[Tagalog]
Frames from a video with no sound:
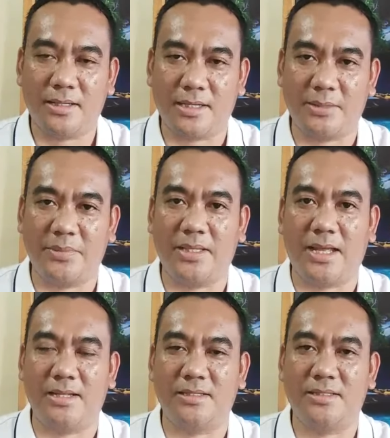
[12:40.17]

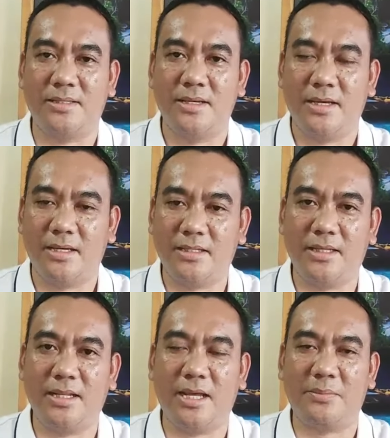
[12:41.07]
criminals
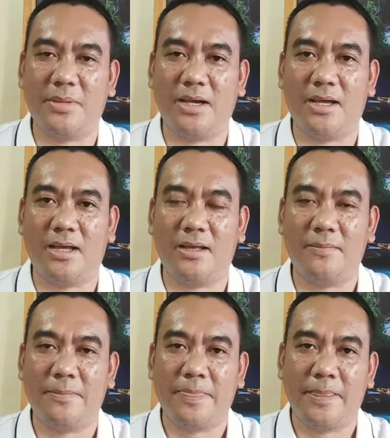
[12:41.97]
hindi lang mga
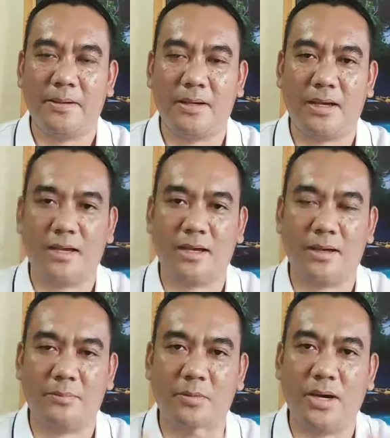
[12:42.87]

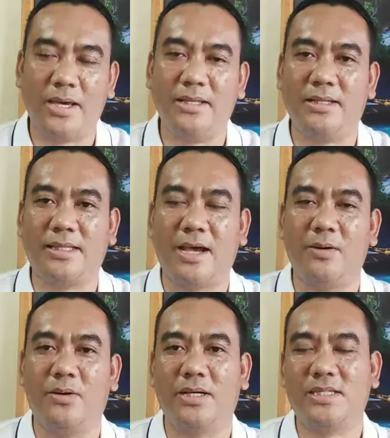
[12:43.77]
uh, buhay na
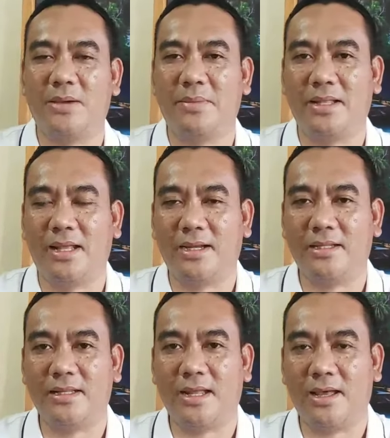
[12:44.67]
tao, kasama na
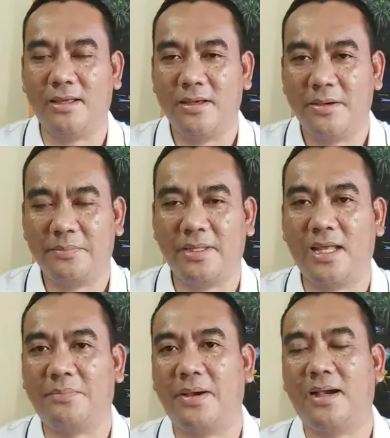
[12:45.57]
rin na
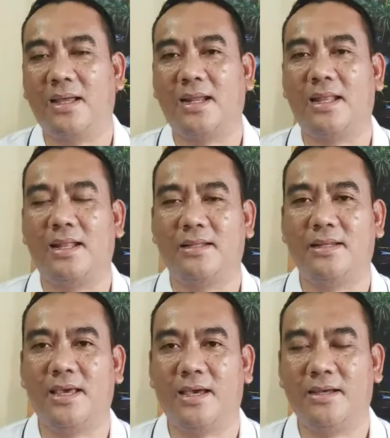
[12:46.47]
pinapag-aralan
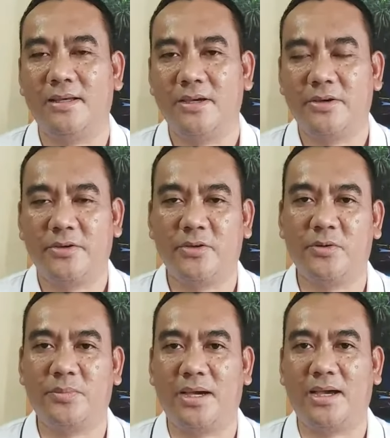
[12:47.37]
niya
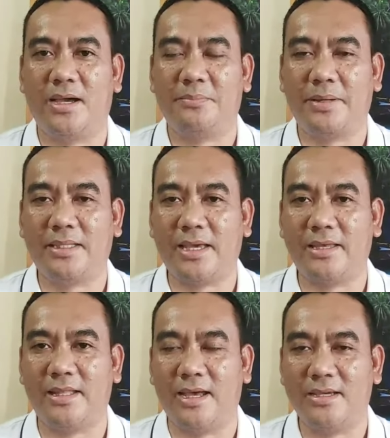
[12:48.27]
yung mga
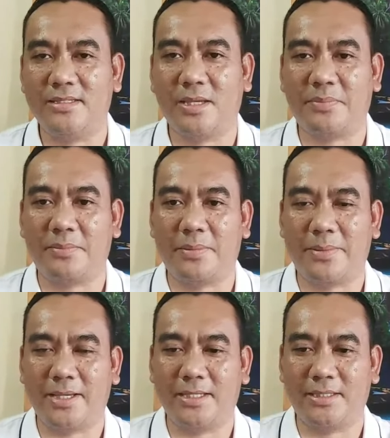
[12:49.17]
patay na sa
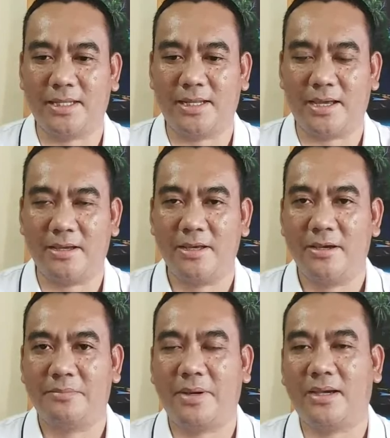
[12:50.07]
pamamagitan ng
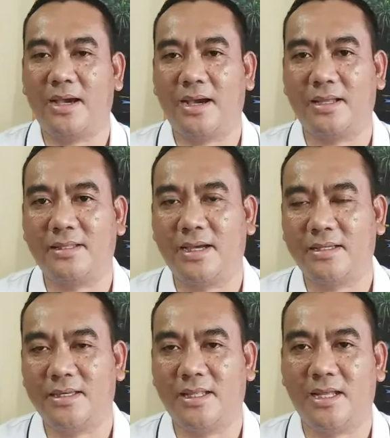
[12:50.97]

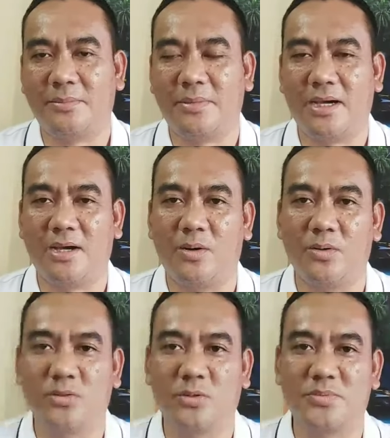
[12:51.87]
pagkakandak niya ng mga
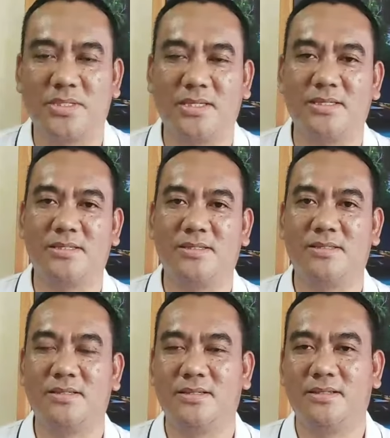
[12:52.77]
autopsies.
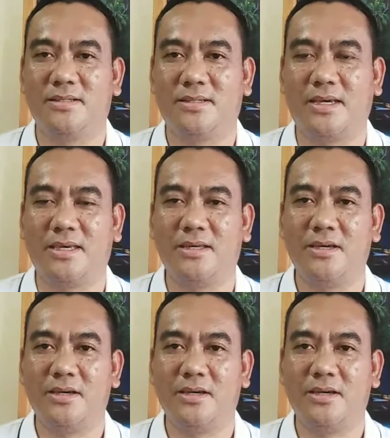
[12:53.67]
Okay?